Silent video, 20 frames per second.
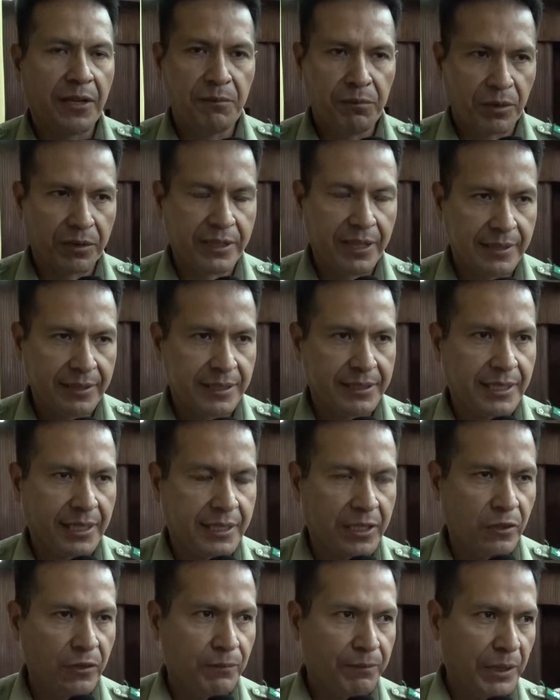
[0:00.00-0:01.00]
importante es
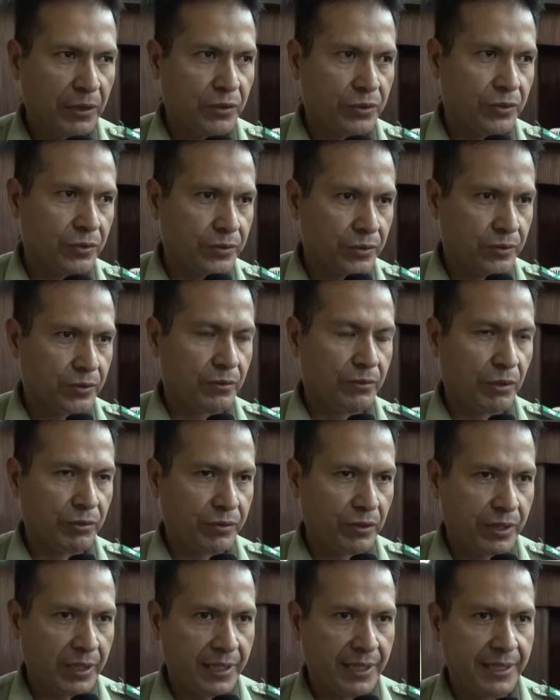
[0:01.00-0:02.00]
aquello para nosotros como
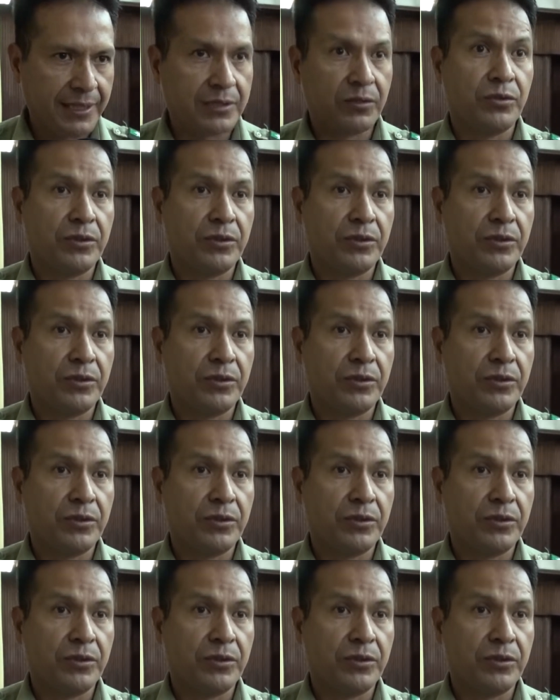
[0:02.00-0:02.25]
autoridades